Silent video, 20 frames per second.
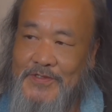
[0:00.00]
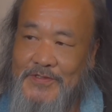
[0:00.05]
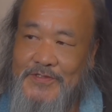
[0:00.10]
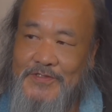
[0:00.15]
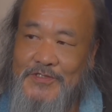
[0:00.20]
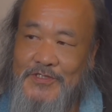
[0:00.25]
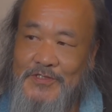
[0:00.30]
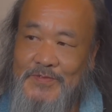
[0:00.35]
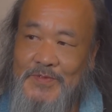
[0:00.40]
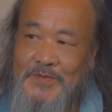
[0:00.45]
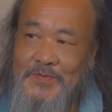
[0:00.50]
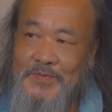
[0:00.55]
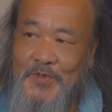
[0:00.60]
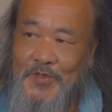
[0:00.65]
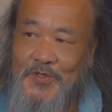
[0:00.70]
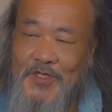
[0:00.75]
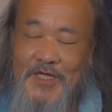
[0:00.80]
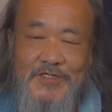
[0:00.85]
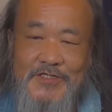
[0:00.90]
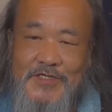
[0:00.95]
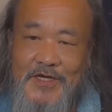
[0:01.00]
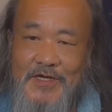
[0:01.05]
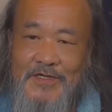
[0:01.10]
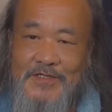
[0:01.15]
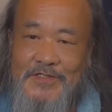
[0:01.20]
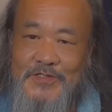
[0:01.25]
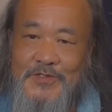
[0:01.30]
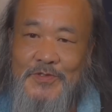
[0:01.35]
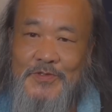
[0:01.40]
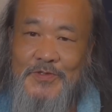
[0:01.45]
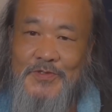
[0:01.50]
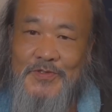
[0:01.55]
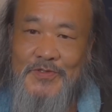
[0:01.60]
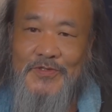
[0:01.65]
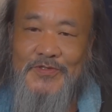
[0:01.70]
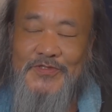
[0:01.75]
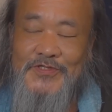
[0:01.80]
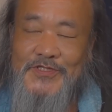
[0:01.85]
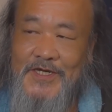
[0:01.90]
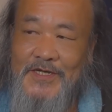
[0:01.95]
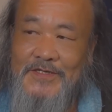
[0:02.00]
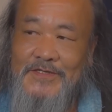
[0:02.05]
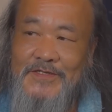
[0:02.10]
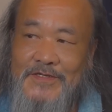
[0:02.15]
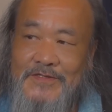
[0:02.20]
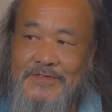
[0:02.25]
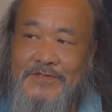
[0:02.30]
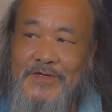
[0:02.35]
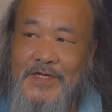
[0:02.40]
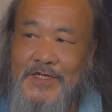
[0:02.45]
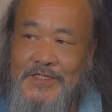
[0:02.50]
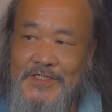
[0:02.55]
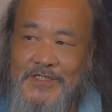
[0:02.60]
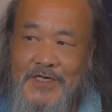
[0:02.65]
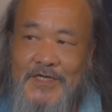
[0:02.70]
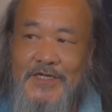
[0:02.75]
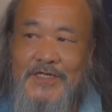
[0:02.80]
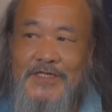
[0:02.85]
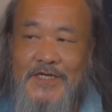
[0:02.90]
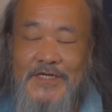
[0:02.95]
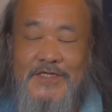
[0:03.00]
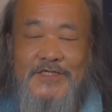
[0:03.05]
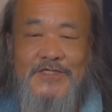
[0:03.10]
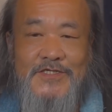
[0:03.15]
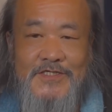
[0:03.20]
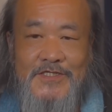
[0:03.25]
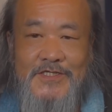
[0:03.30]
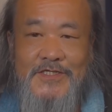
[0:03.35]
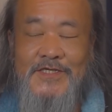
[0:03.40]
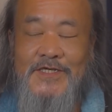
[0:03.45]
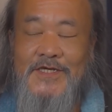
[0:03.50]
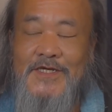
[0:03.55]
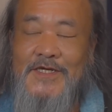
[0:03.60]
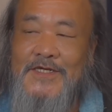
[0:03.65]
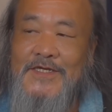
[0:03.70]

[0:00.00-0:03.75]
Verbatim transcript: 自分も確かな情報をつかんでるわけじゃないし